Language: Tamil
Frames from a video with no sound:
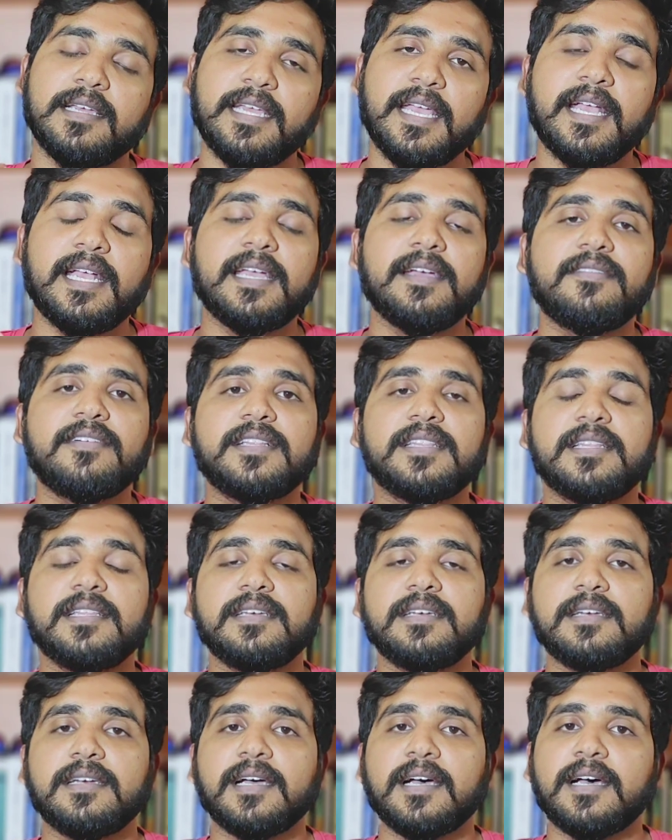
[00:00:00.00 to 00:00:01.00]
எங்கே
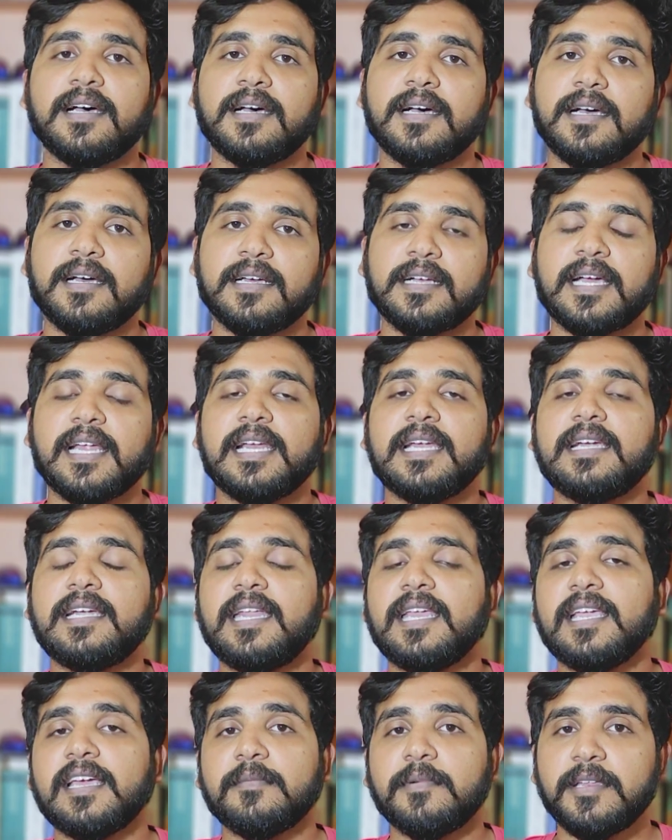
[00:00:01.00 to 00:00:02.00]
வந்து
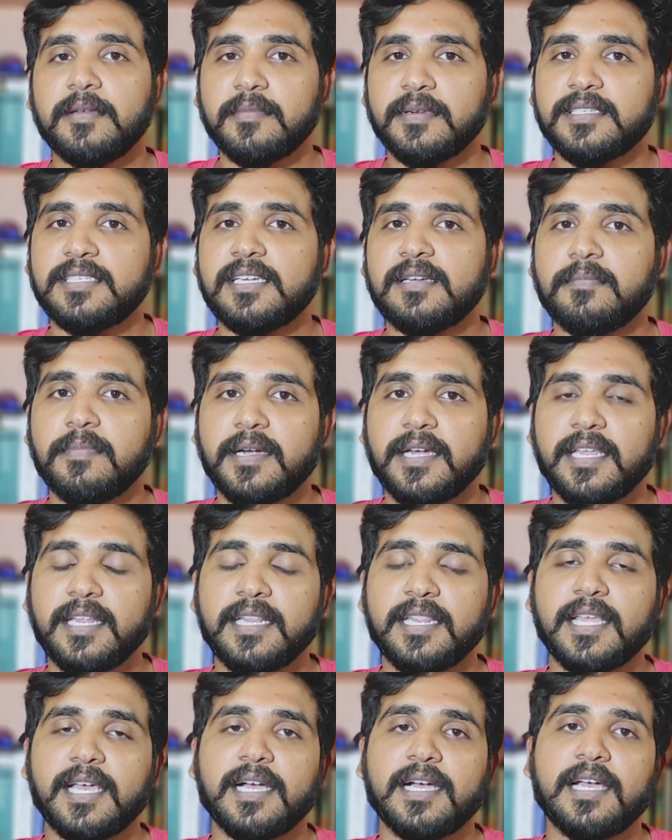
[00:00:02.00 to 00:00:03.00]
கனெக்டிங் அப்படின்னு மென்ஷன்
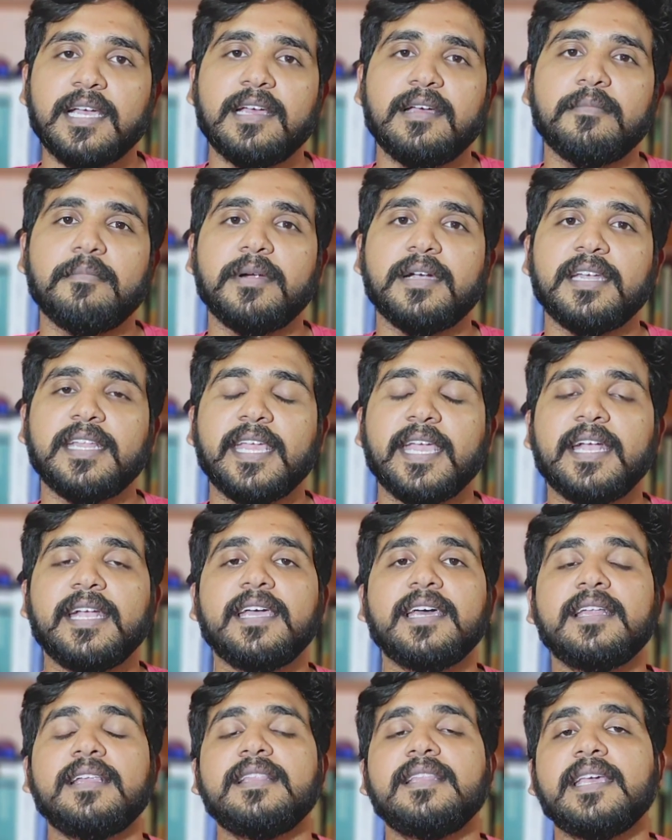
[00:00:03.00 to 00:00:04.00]
பண்ணியிருந்தாங்க பட்
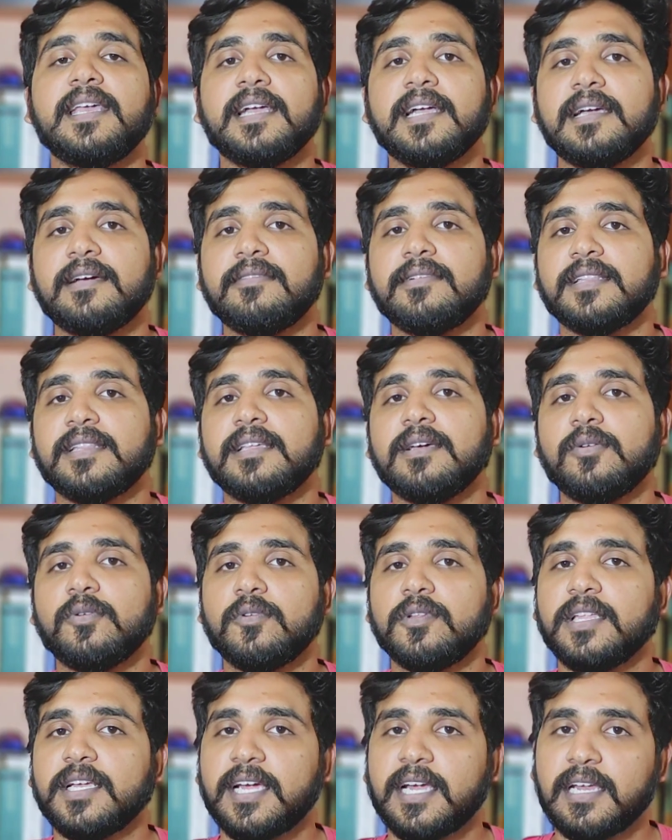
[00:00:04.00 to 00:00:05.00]
எங்கேருந்து எங்கே வந்து
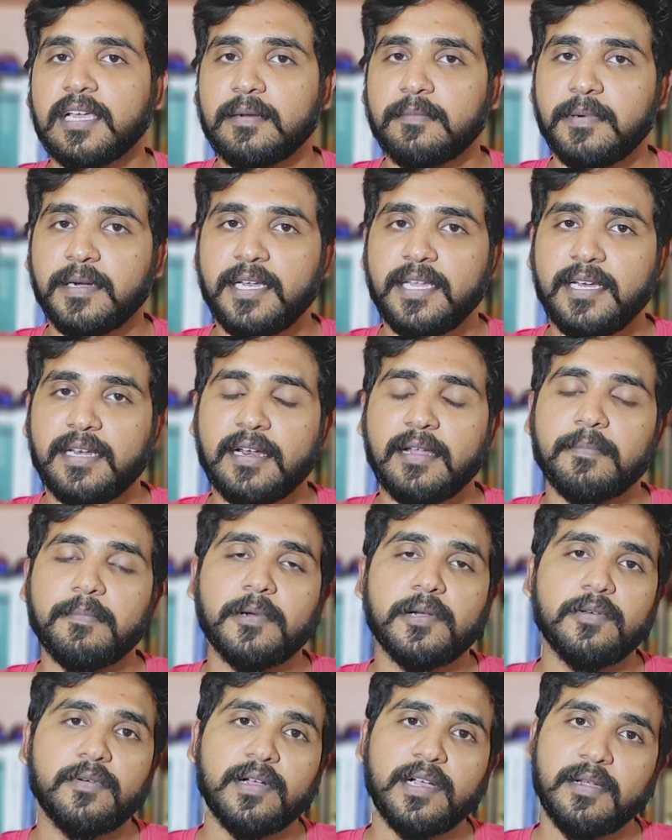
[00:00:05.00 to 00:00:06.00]
அவங்க வந்து கனெக்ட் பண்ணி
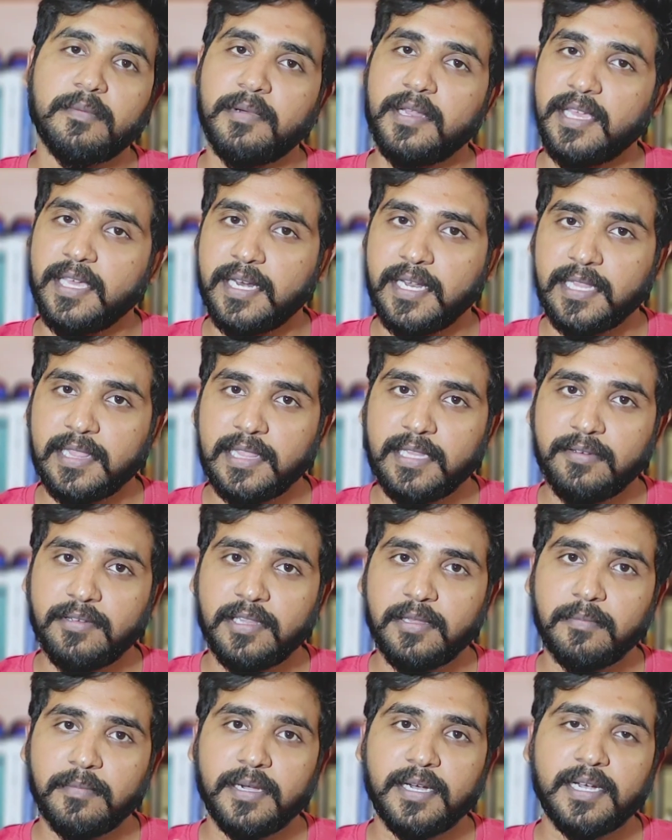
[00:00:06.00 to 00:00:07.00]
ட்ராப் பண்ணுவாங்க அப்படிங்கிற எந்த
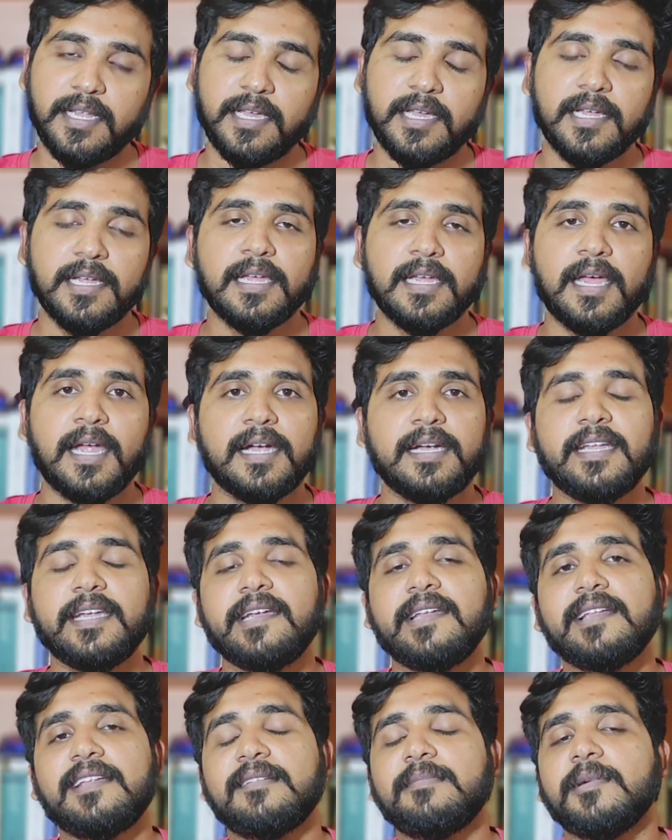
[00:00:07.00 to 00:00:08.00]
விதமான
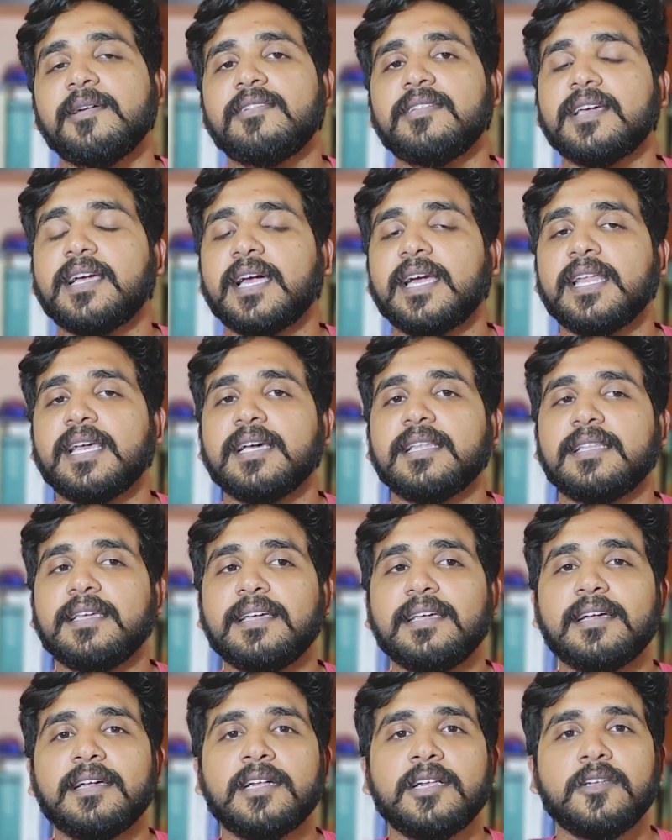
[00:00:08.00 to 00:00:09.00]
டீட்டெயில்ஸுமே வந்து
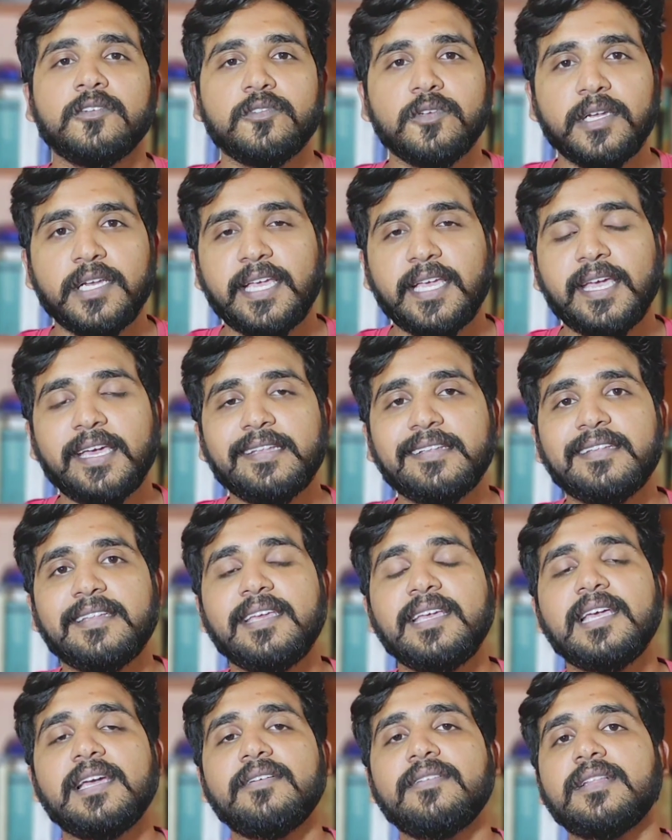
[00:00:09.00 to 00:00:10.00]
கிடையாது ஸோ இன்கேஸ்
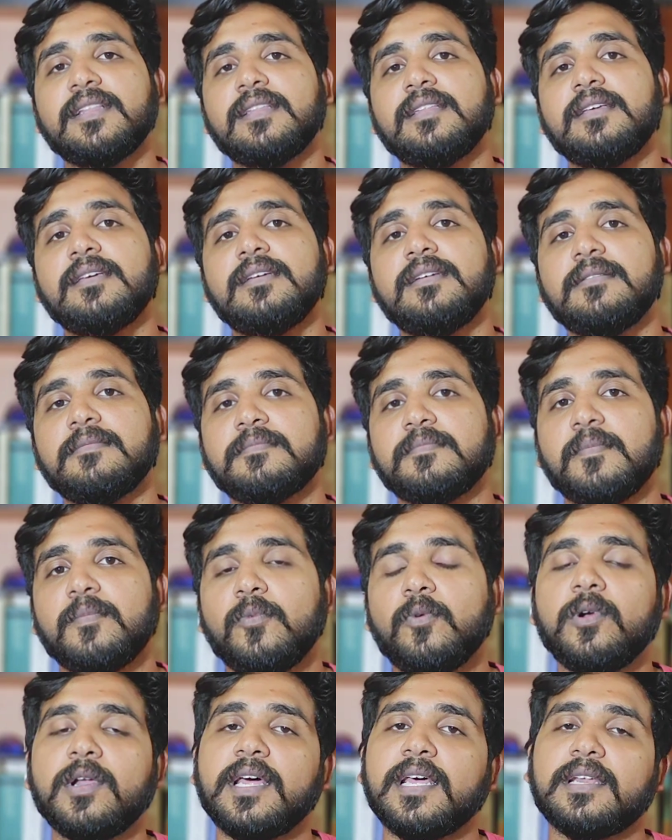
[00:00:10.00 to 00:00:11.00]
நீங்கள் வந்து
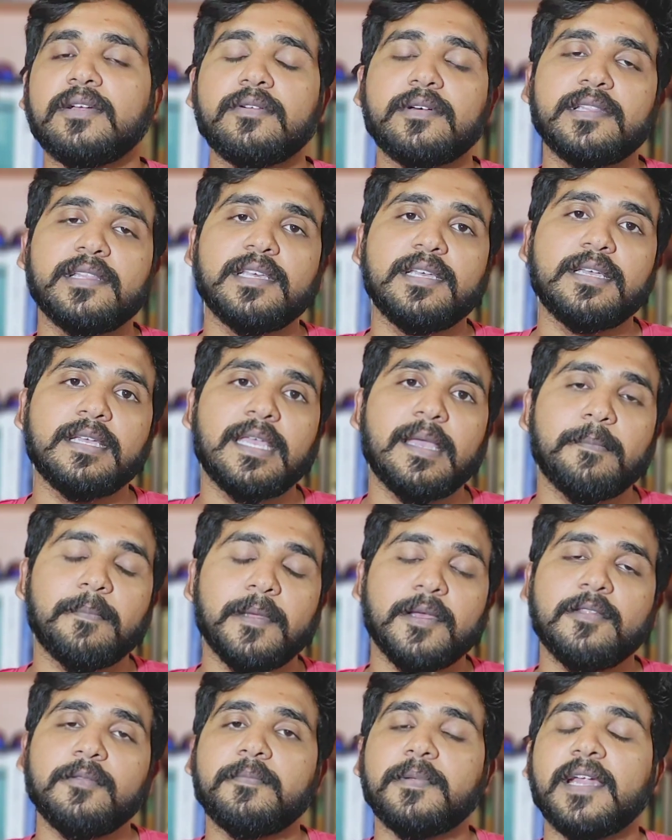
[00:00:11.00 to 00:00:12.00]
மூணாருக்கு வந்து
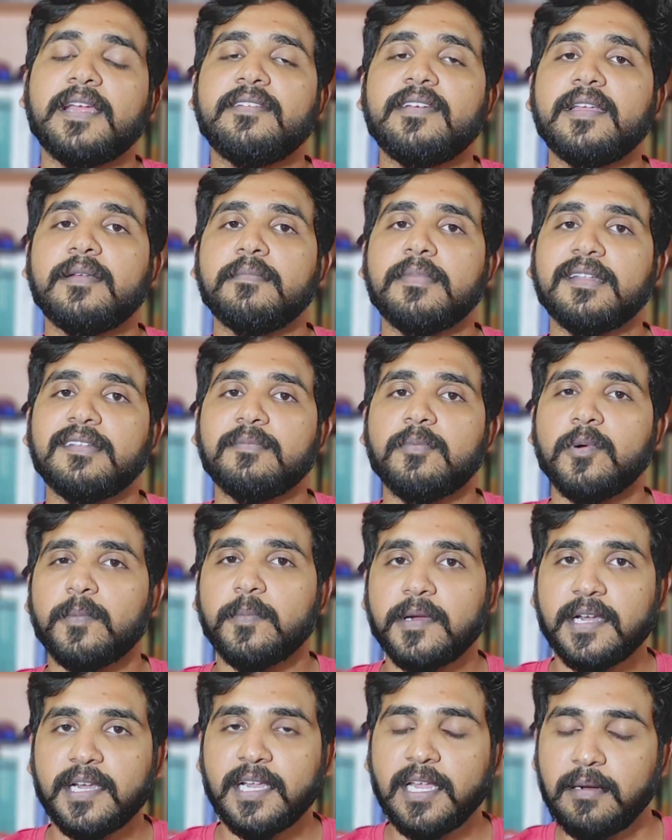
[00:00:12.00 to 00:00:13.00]
எப்போயாவது ப்ரைவேட் பஸ்
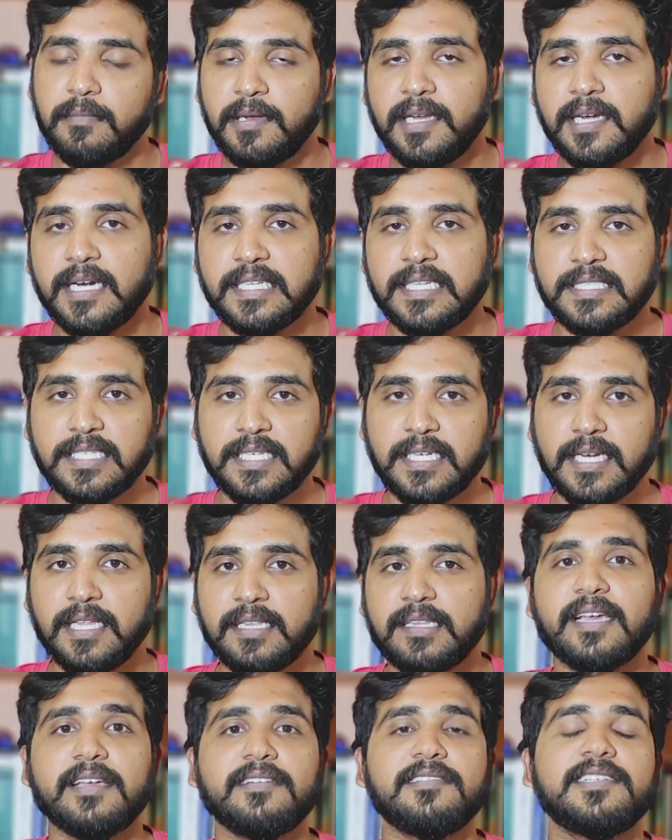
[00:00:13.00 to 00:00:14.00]
புக் பண்ணலாம் அப்படின்னு
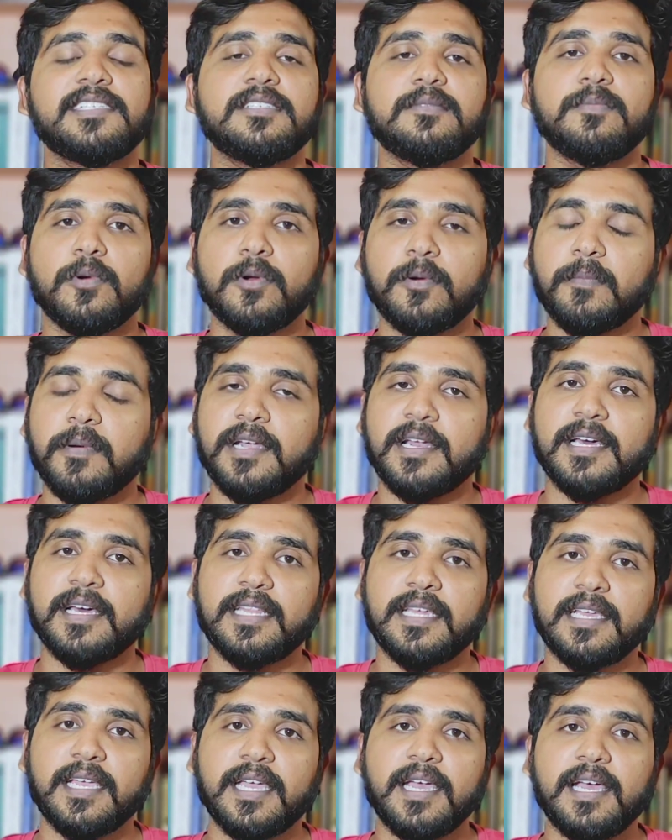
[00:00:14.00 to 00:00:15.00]
நினச்சிங்கன்னா தயவு செஞ்சு புக்
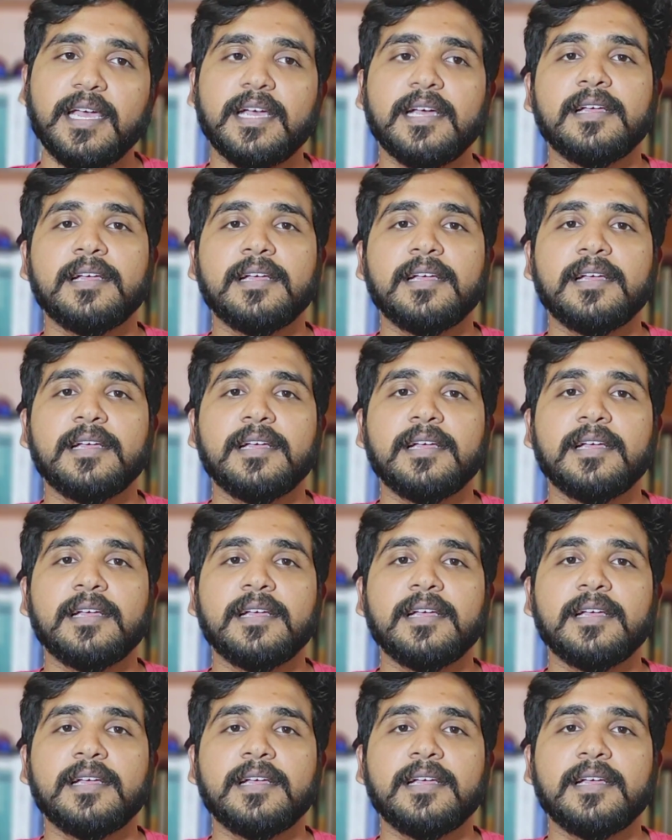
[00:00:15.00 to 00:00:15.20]
பண்ணாதீங்க